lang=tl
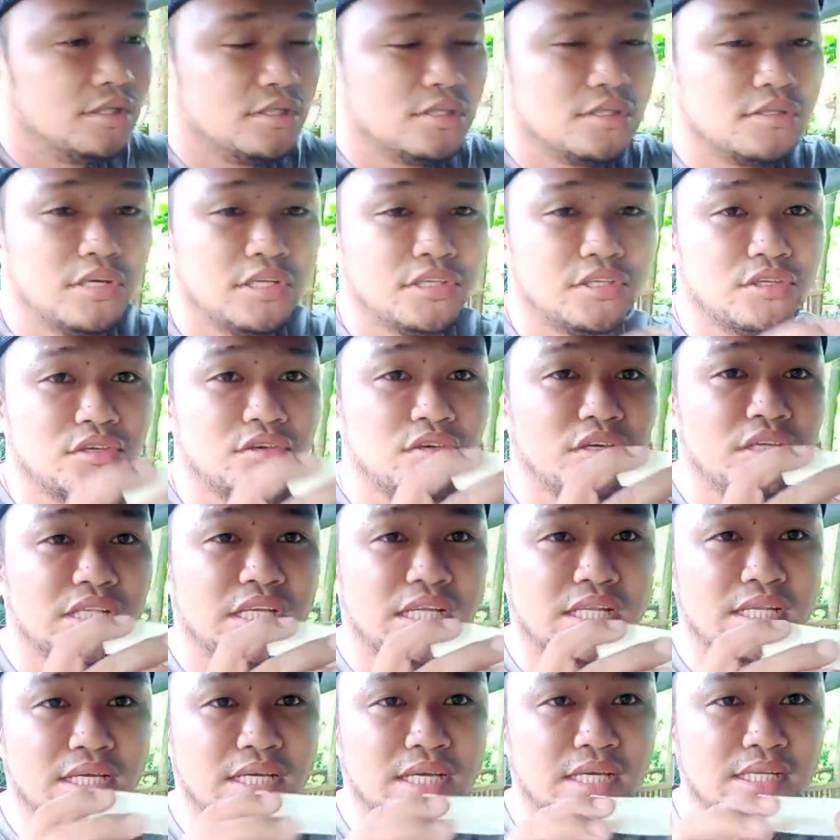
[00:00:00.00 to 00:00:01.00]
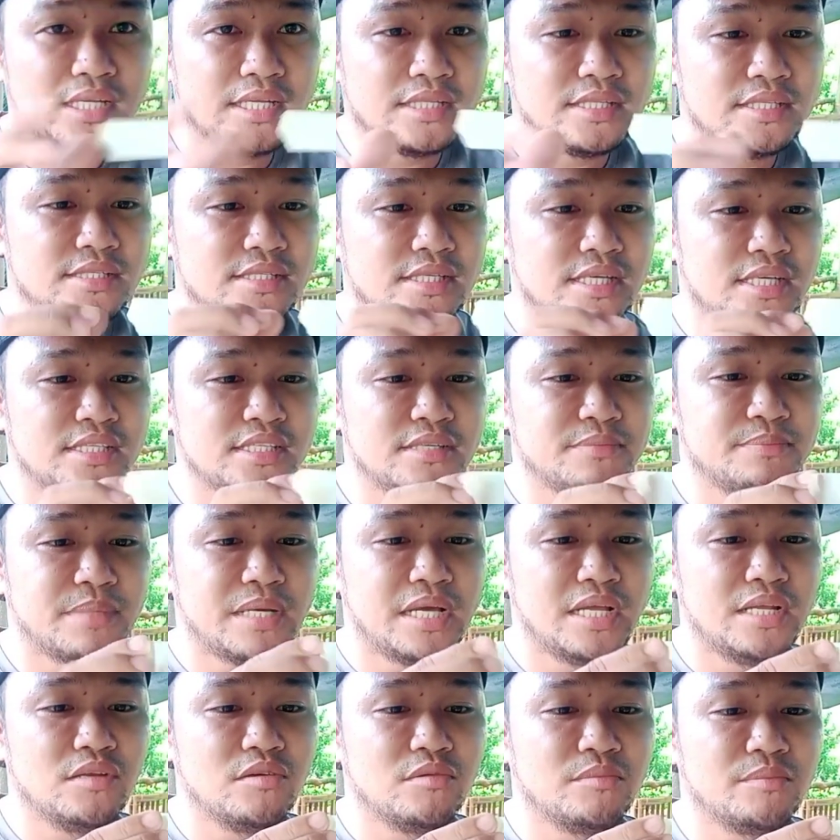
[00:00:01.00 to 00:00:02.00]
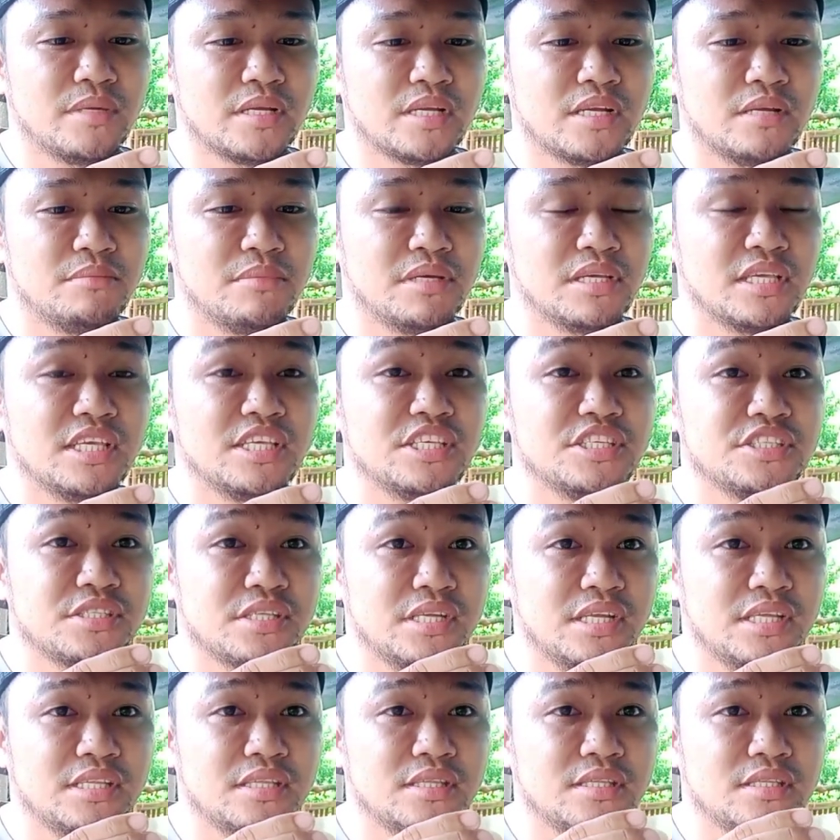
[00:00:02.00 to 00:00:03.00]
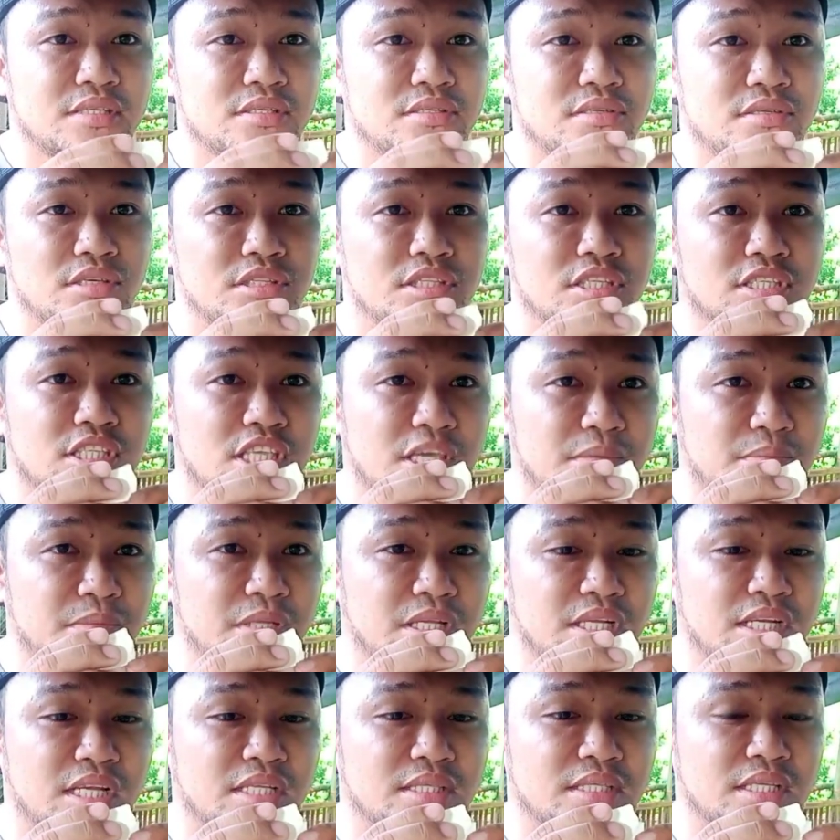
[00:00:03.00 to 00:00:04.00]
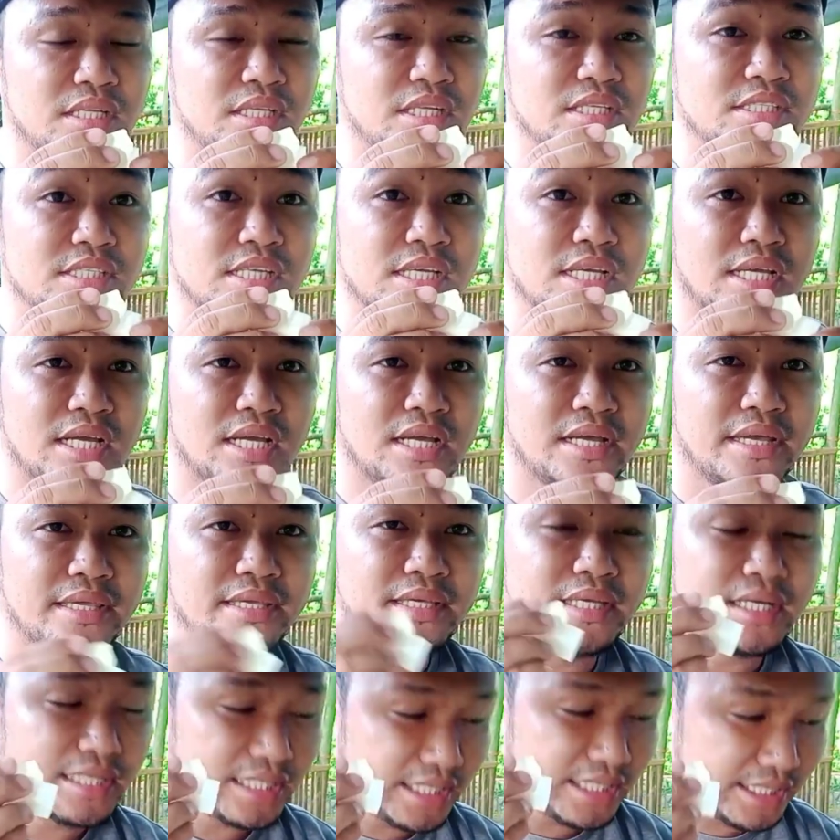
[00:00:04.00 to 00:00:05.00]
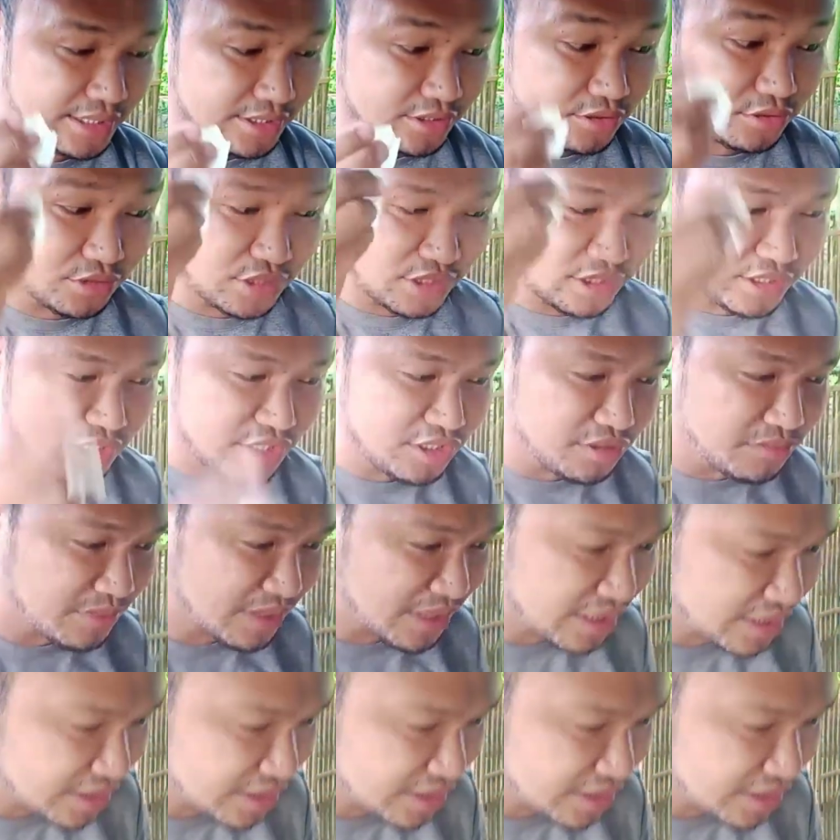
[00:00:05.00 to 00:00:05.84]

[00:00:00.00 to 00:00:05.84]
So ito yung ilalagay natin sa kanyang palong para maging straight. So iti-tape na natin at saka ika-cut. So tingnan nyo